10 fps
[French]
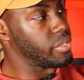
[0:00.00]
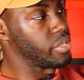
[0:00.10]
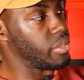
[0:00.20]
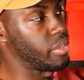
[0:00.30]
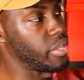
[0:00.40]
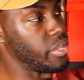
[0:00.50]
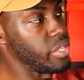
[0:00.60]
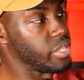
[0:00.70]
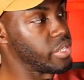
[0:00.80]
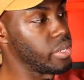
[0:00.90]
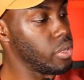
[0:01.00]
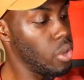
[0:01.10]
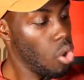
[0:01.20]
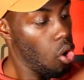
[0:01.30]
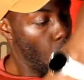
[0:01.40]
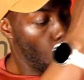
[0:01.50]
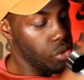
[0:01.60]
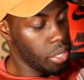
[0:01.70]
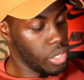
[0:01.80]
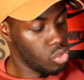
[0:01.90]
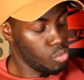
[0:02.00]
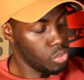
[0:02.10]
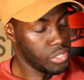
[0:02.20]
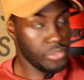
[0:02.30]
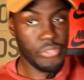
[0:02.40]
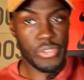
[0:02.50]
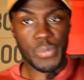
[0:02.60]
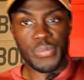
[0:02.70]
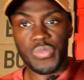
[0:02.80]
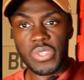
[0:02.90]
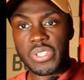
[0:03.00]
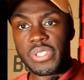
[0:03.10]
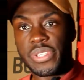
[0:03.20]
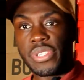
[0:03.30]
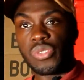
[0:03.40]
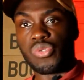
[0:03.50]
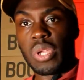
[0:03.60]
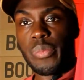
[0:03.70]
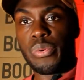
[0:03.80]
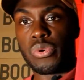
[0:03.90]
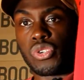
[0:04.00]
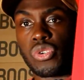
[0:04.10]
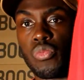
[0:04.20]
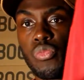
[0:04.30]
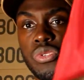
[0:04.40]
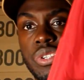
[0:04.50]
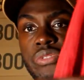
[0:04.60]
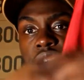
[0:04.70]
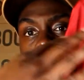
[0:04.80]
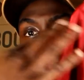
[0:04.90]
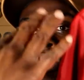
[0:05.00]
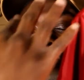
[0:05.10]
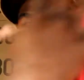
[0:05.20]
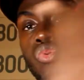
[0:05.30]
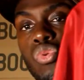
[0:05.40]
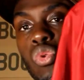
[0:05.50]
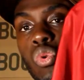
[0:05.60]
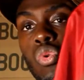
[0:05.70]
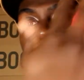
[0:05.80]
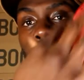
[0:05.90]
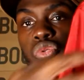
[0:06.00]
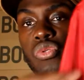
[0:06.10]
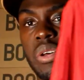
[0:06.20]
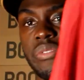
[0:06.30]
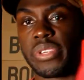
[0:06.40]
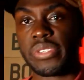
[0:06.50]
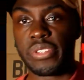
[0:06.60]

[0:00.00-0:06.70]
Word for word: c'est une taille XL. On a quelques motifs ici sur la poche, motifs également sur le haut de la veste.